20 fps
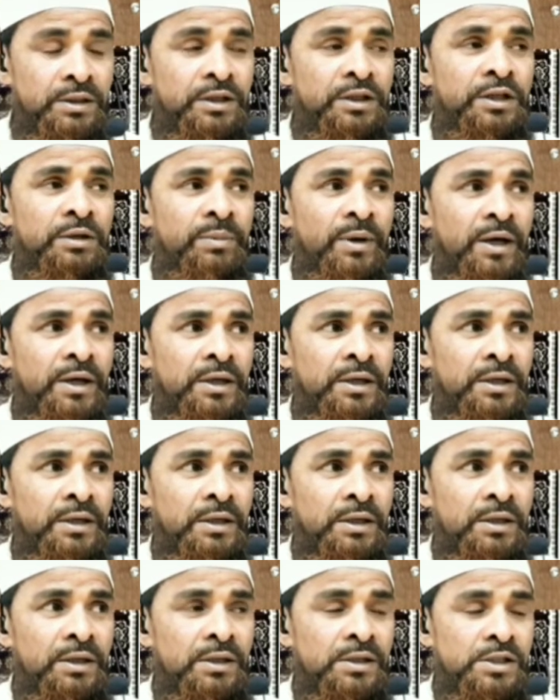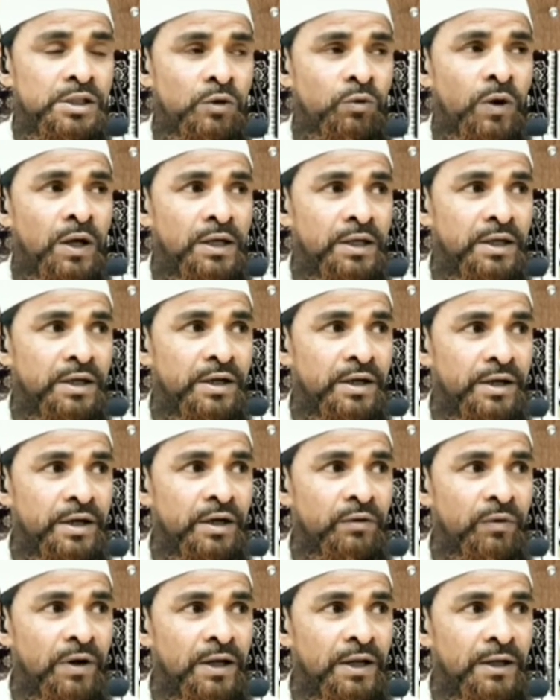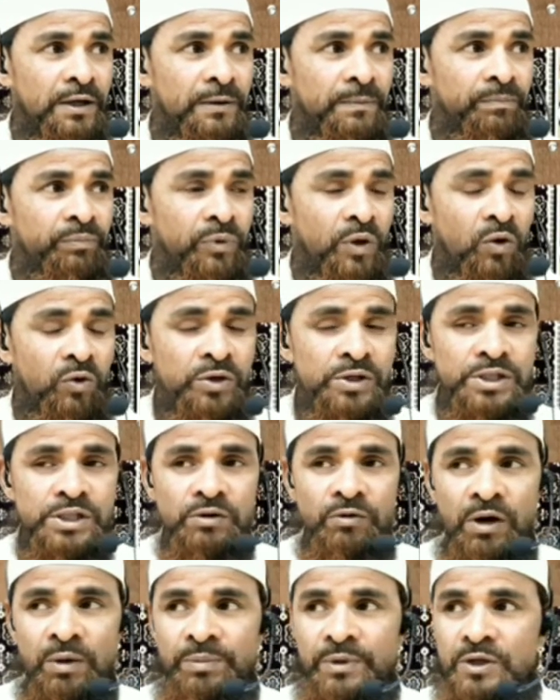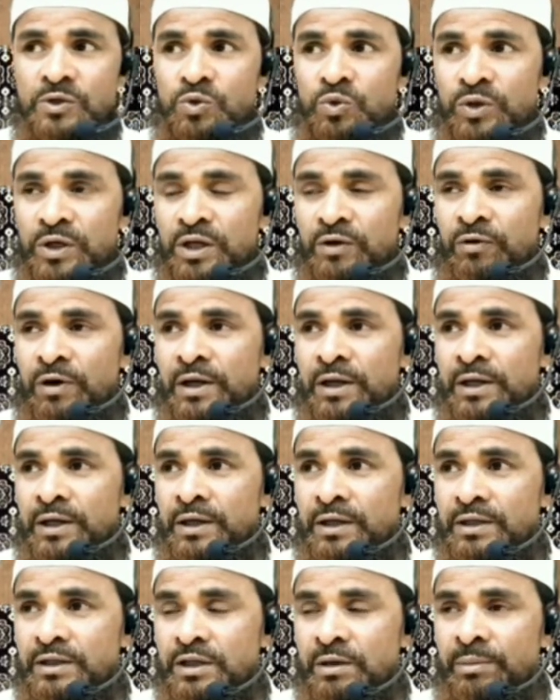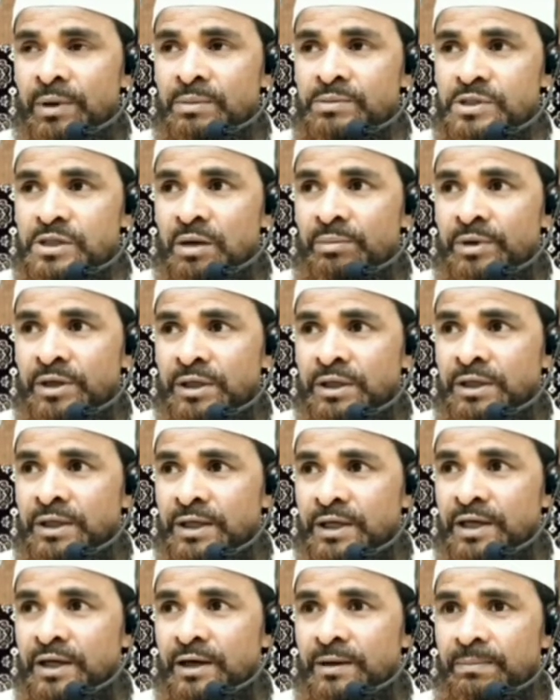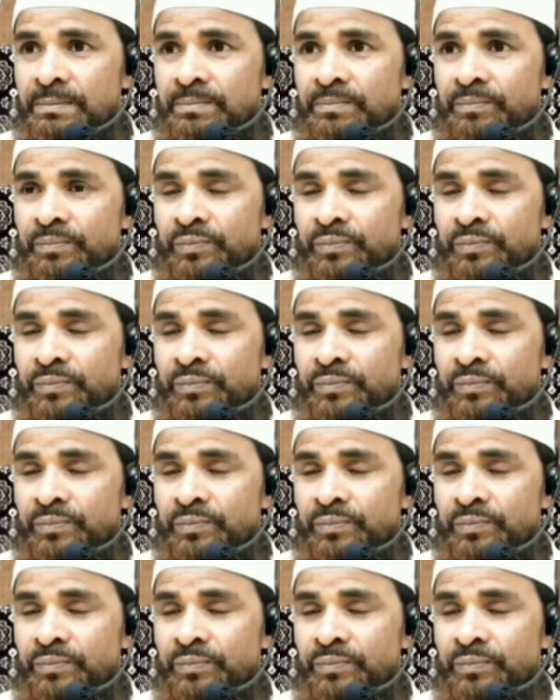दीनी भाई सवाल के करने वाले और इस जवाब के सुनने वाले तमाम सामीन कराम